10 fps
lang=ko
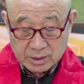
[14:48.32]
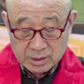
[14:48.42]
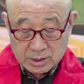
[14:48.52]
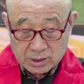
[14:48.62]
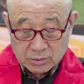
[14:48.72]

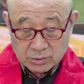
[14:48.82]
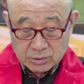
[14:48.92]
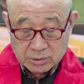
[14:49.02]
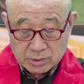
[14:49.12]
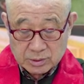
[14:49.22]

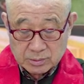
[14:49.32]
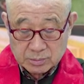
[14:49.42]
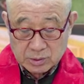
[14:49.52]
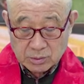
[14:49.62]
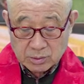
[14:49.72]
이들교인
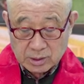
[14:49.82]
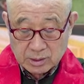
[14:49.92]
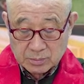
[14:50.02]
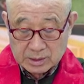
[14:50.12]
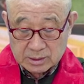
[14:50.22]
대표의
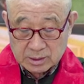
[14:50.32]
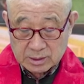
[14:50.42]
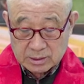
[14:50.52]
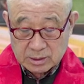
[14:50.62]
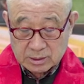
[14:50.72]
혼란에 빠졌다가
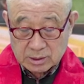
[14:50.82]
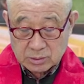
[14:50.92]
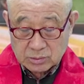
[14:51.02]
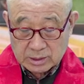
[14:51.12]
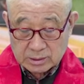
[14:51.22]
이제
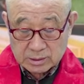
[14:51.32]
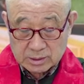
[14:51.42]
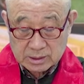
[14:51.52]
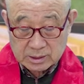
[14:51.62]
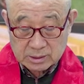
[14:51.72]
겨우 안정을
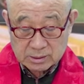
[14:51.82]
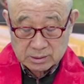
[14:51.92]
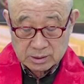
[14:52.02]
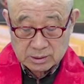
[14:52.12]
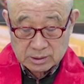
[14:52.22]
찾아가는
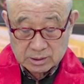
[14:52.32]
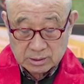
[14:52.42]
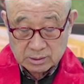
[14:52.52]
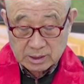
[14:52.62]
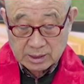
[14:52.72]
듯 했으나
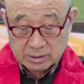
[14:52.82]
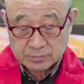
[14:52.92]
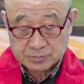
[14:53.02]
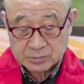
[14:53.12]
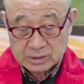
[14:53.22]
이렇다 할
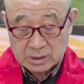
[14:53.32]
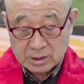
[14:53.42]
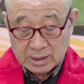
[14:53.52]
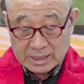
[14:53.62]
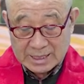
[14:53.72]

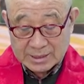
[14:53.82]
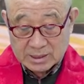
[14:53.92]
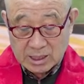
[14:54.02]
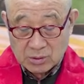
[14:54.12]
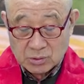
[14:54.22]

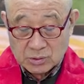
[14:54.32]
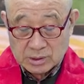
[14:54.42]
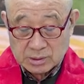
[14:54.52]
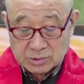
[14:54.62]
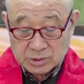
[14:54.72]

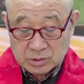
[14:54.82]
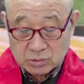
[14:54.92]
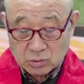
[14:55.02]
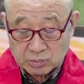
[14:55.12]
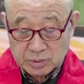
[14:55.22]
자원이 없어서
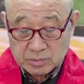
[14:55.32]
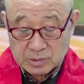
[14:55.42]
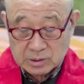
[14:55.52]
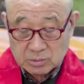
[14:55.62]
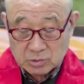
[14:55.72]
궁핍을
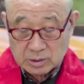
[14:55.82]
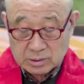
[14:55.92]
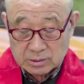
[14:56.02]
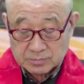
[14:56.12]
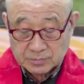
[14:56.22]
면치
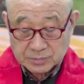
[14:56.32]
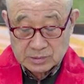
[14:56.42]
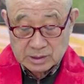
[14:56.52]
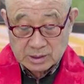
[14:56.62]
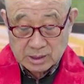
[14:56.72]
못했습니다.
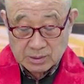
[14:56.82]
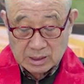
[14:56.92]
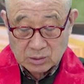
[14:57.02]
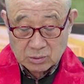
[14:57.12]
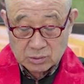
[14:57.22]
그나마
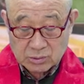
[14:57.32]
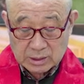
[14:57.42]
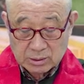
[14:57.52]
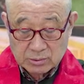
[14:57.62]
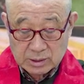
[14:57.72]

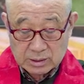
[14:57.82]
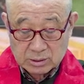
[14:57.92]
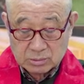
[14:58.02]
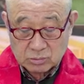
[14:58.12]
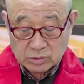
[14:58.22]
앙코르왓과
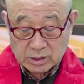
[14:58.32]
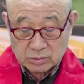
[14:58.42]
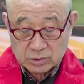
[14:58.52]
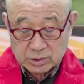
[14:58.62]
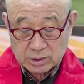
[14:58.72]
같은
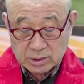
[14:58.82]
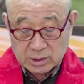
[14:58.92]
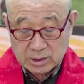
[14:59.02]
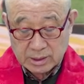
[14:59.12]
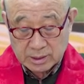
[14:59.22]
문화유적이
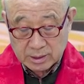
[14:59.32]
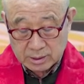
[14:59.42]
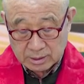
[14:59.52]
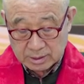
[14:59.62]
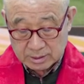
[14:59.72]
있기에
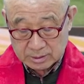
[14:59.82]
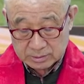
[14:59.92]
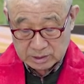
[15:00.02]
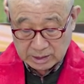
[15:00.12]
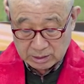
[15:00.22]

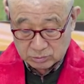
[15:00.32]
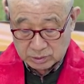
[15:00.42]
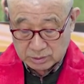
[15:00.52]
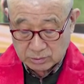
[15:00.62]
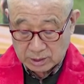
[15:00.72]
잘
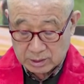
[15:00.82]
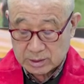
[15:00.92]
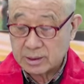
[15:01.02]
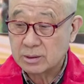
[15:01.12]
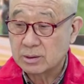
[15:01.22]
운영
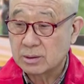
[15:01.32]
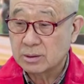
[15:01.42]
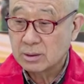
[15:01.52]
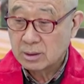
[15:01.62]
관리하여